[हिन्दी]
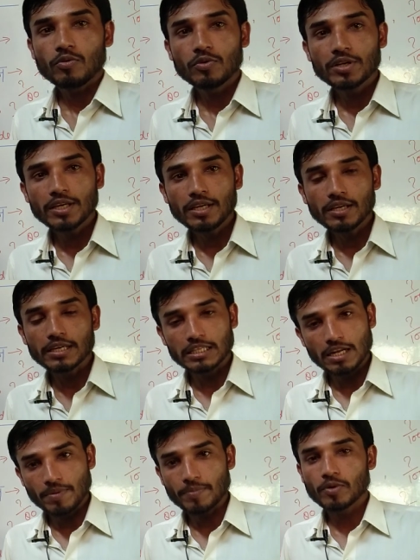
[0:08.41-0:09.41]
उनके
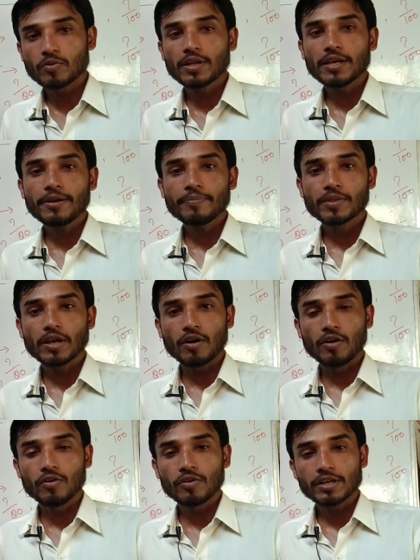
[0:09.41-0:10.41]
कितने पेपर होने हैं
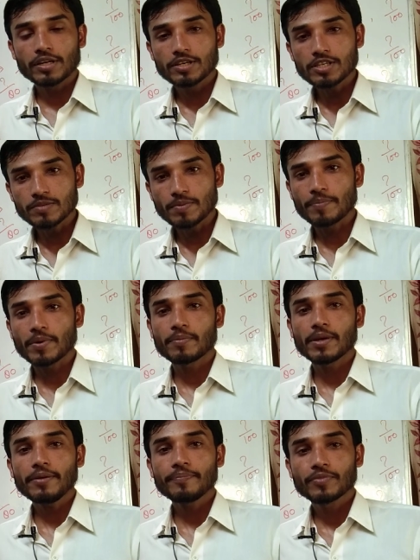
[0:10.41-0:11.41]
और किस पेपर
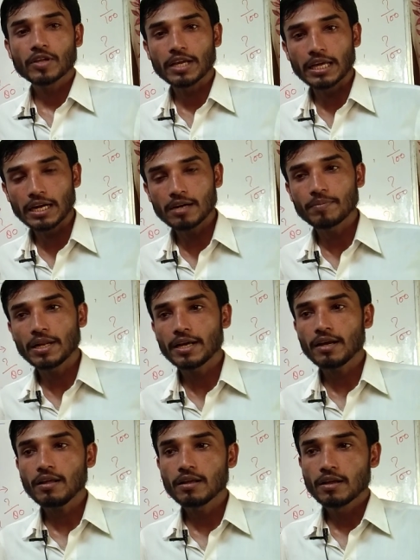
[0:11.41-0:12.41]
में ग्रेड
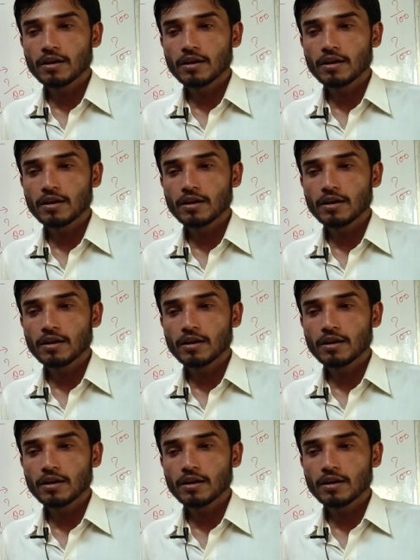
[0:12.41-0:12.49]
मिलेगा